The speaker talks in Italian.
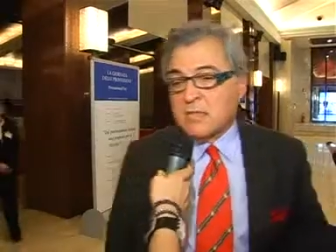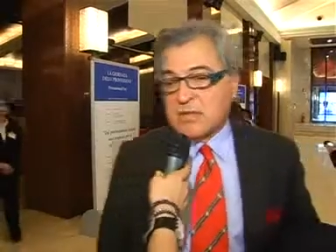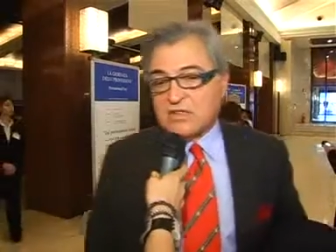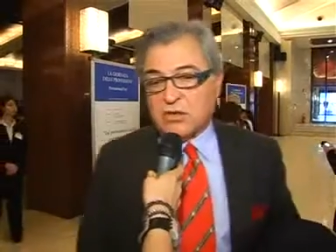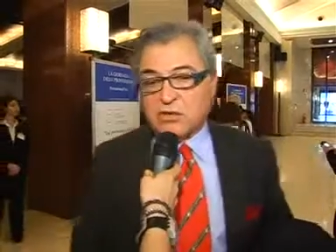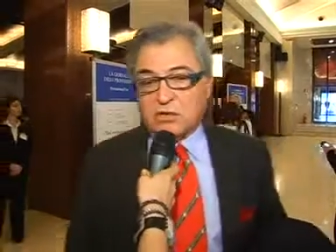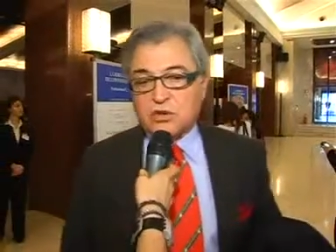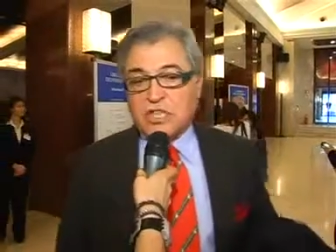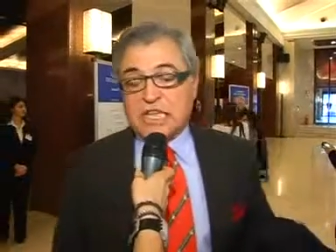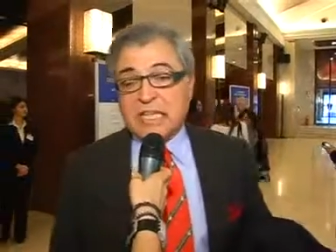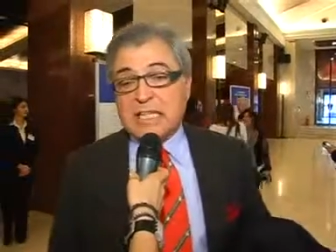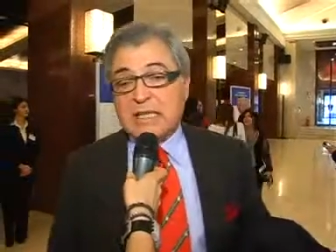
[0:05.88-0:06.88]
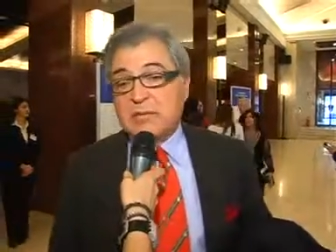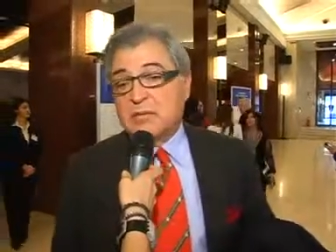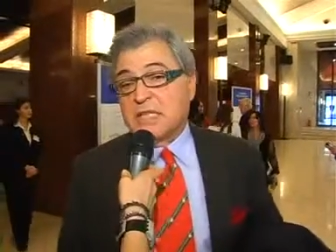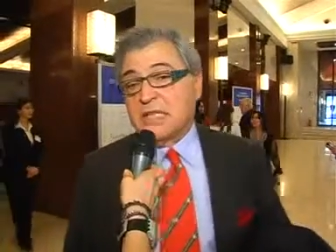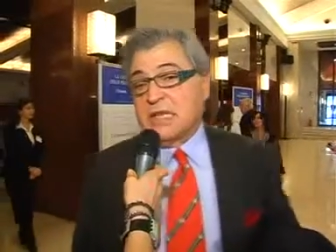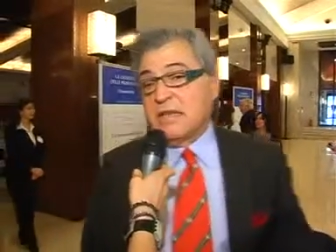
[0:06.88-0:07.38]
ma sono già
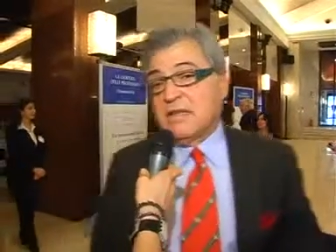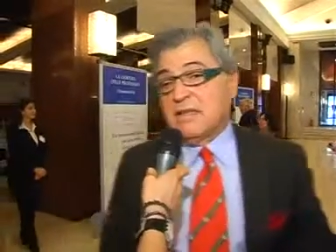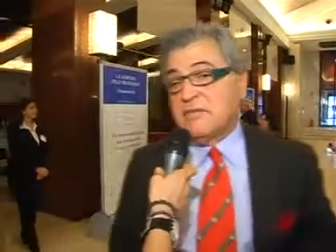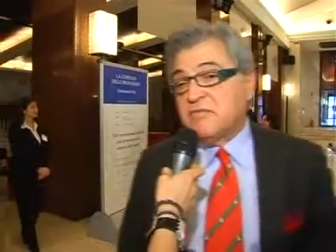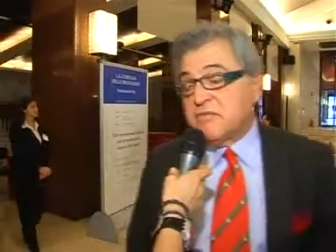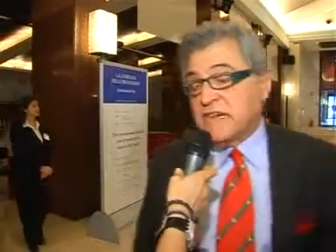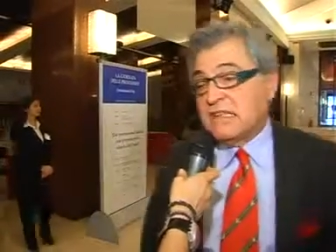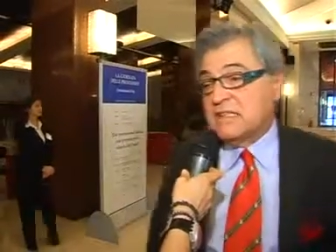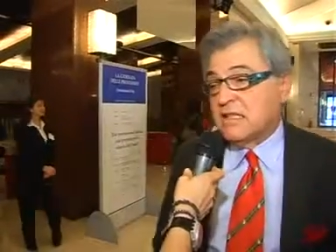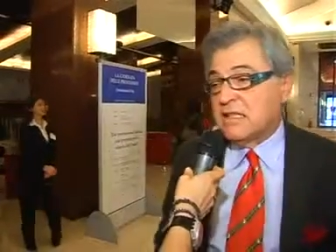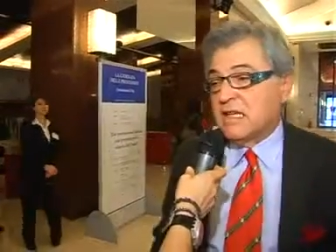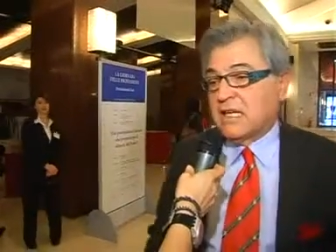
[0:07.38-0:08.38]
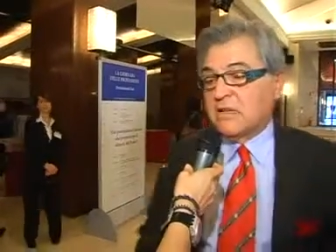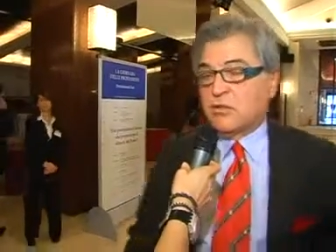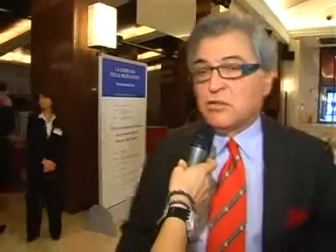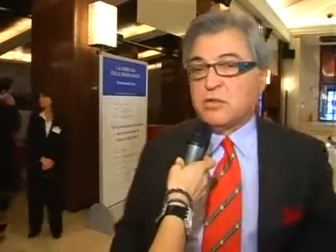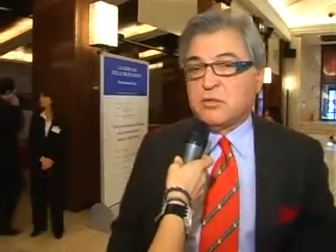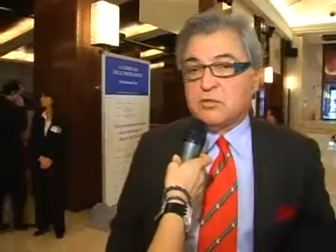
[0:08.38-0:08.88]
libere, infatti
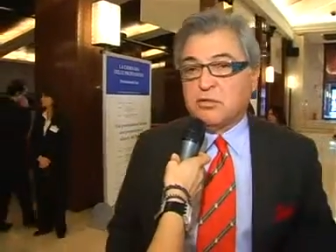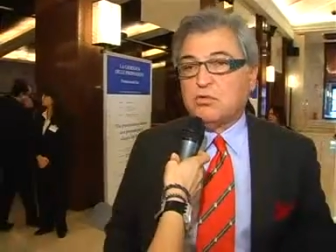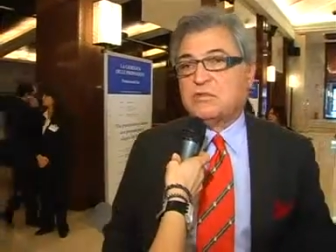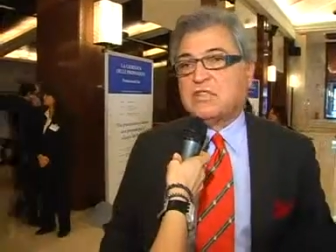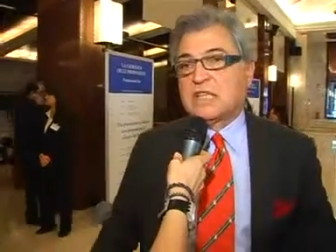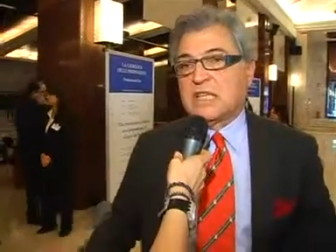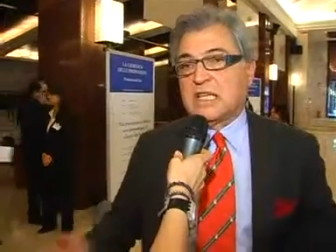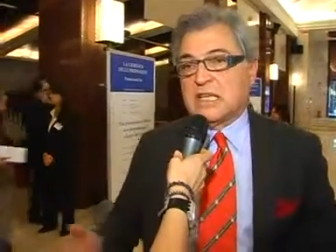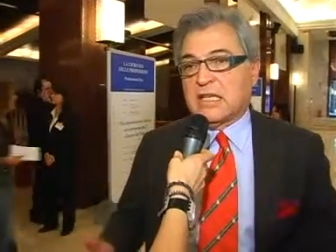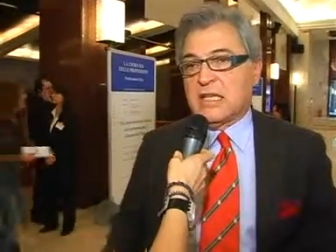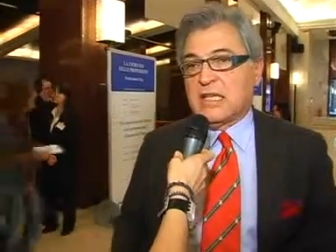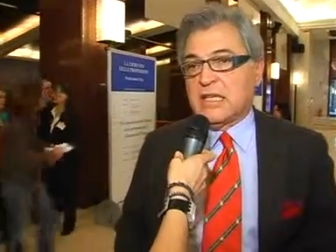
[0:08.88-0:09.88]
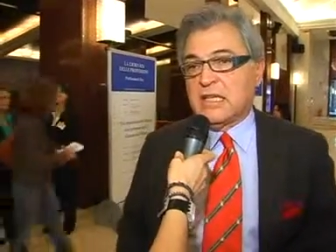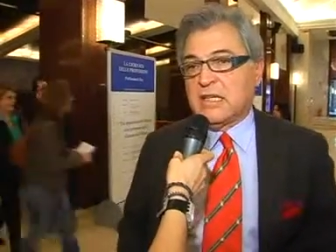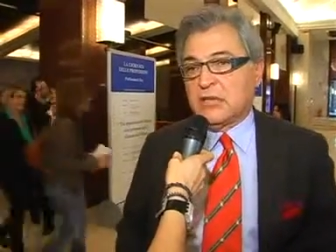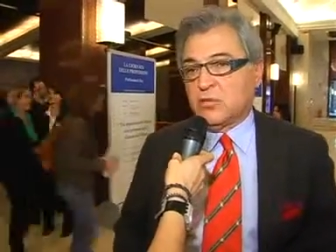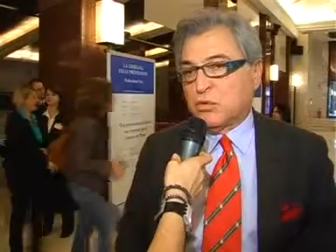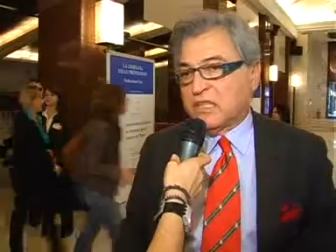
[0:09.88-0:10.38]
alcuni punti che, eh,
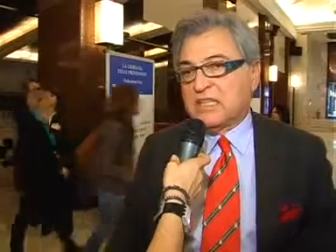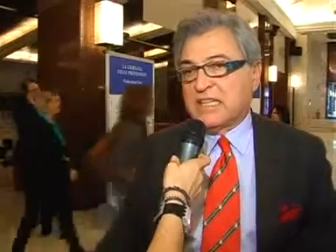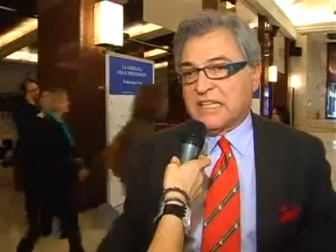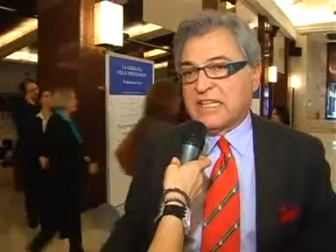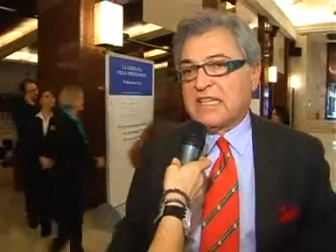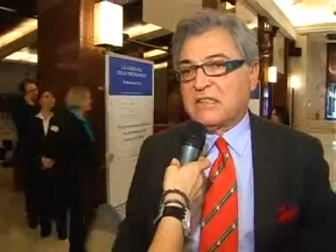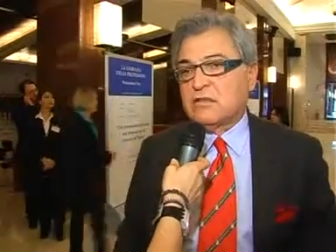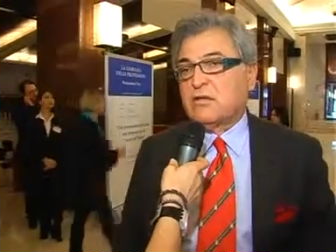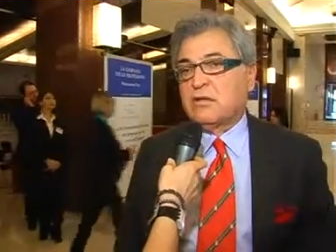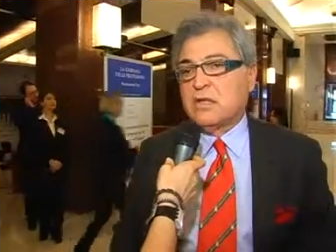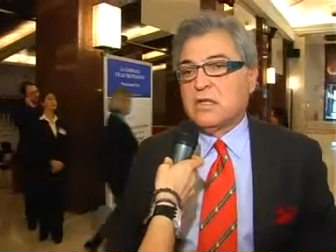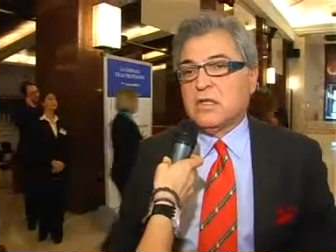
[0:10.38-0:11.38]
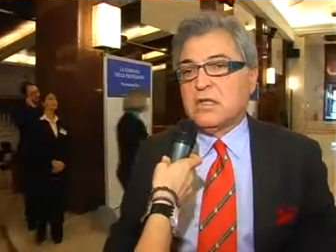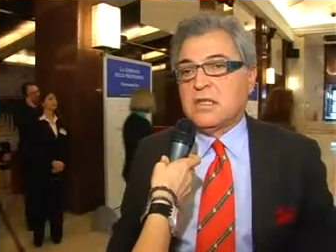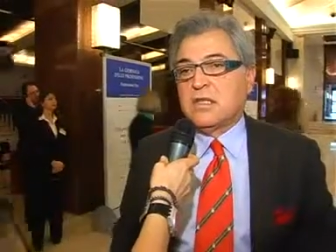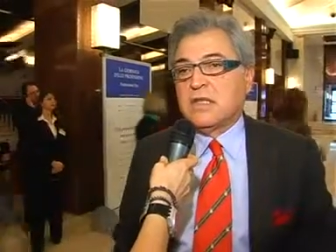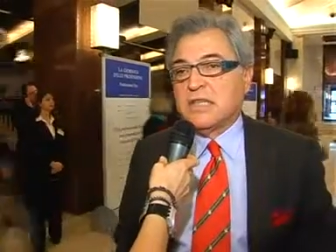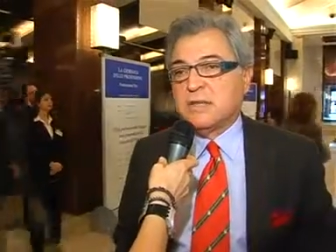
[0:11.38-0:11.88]
il cui il decreto
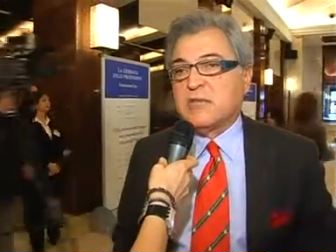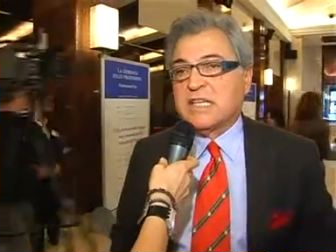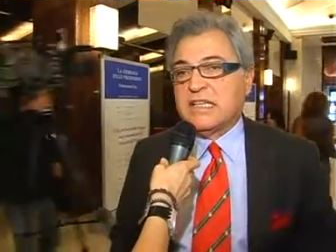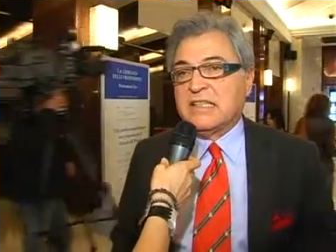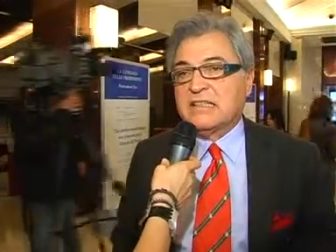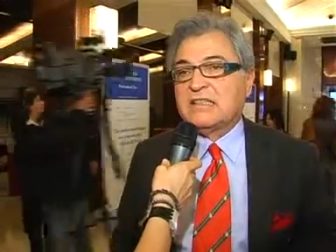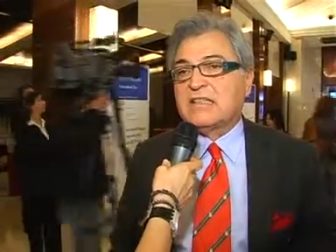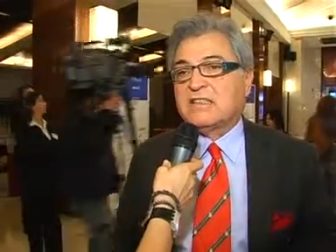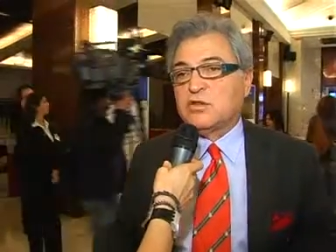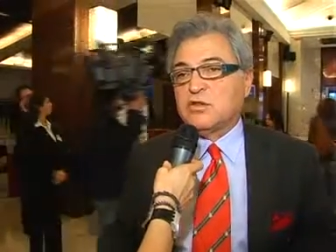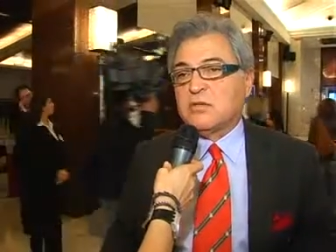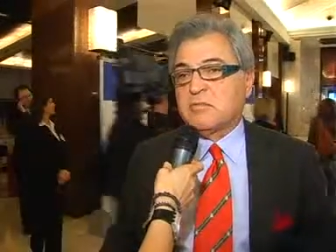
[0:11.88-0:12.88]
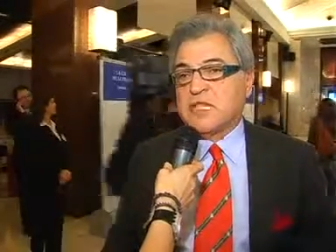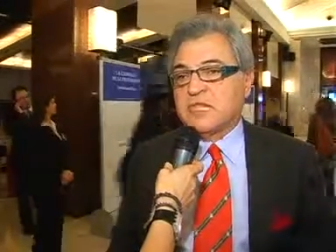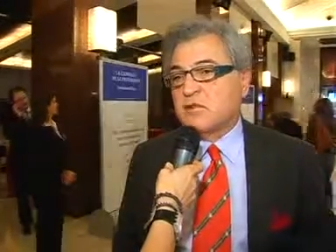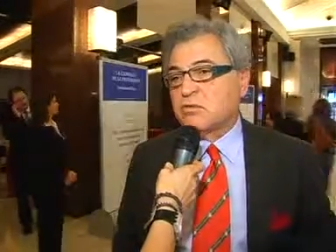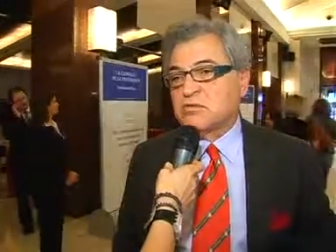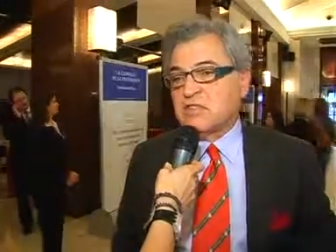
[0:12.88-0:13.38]
eh, liberalizzazioni
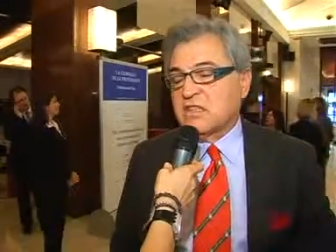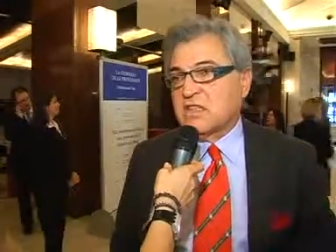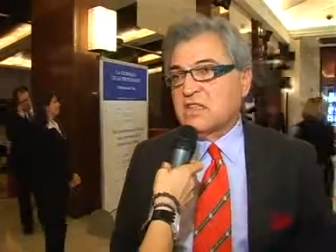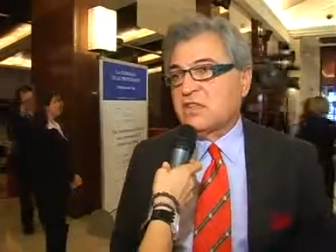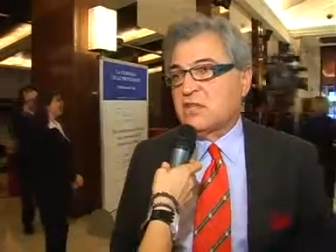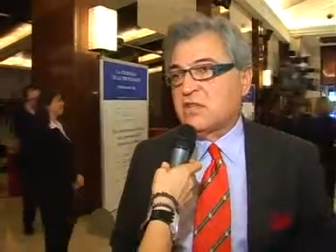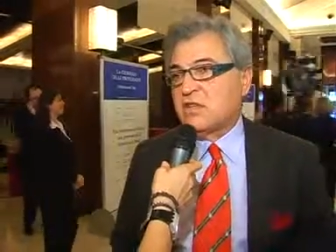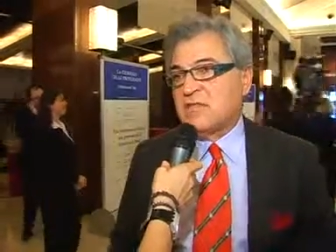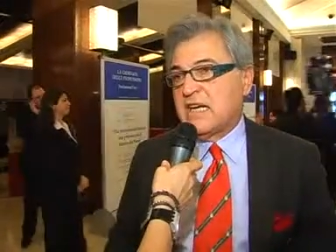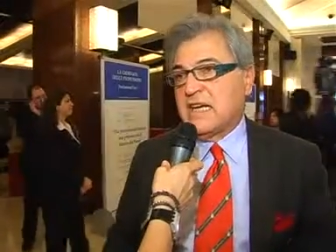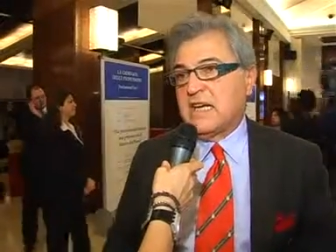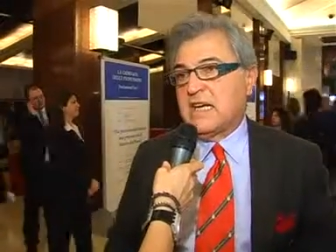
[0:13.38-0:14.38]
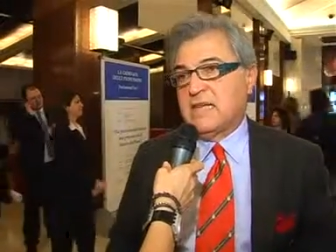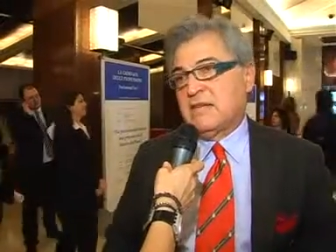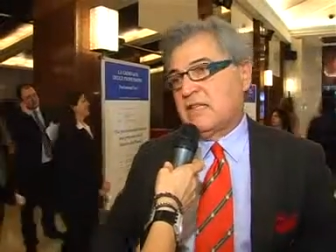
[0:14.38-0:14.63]
prende in considerazione va